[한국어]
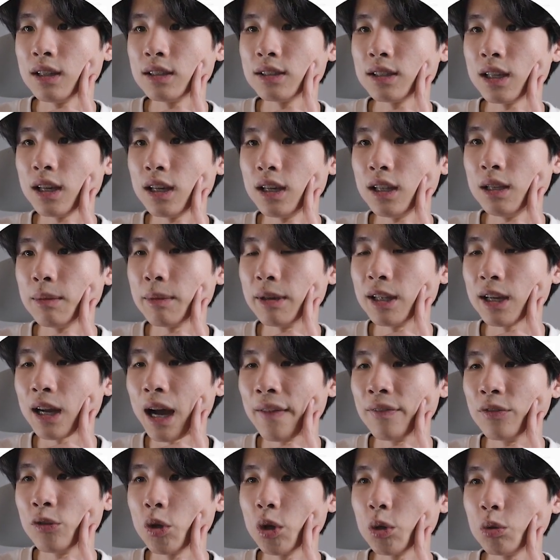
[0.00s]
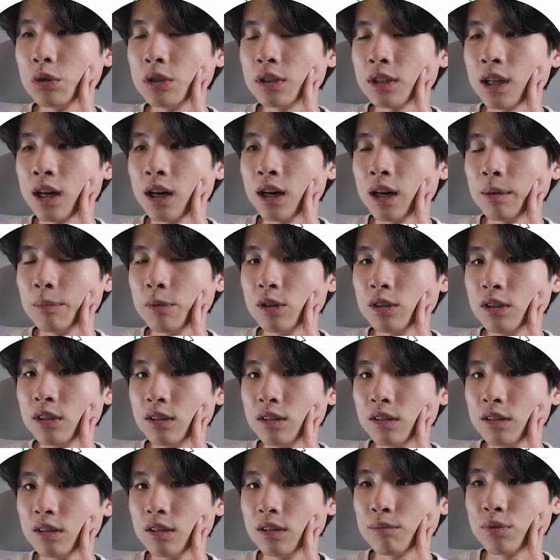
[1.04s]
색인이 만약 안 되고 있다
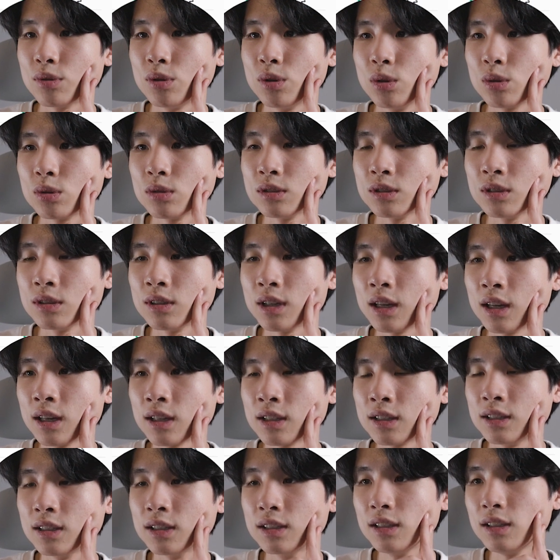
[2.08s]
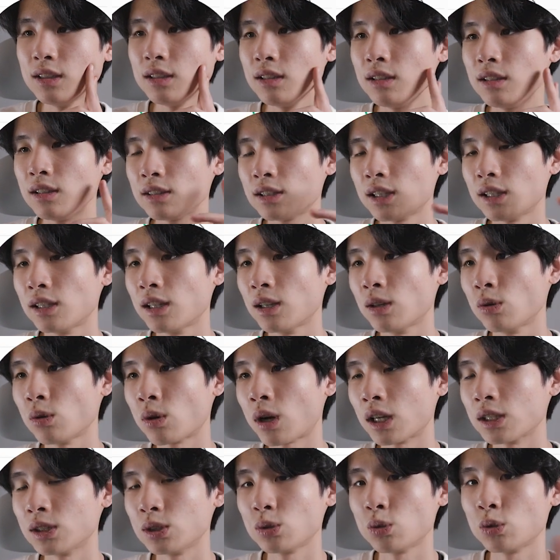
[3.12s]
하면은 블로그의 글을 제대로
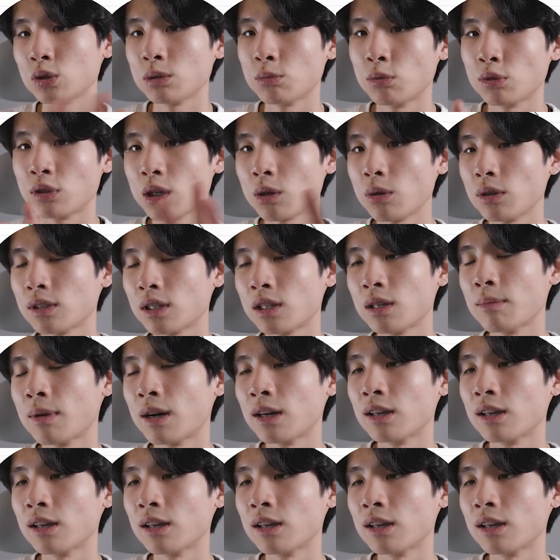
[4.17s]
가지고 오지 못하고 있다는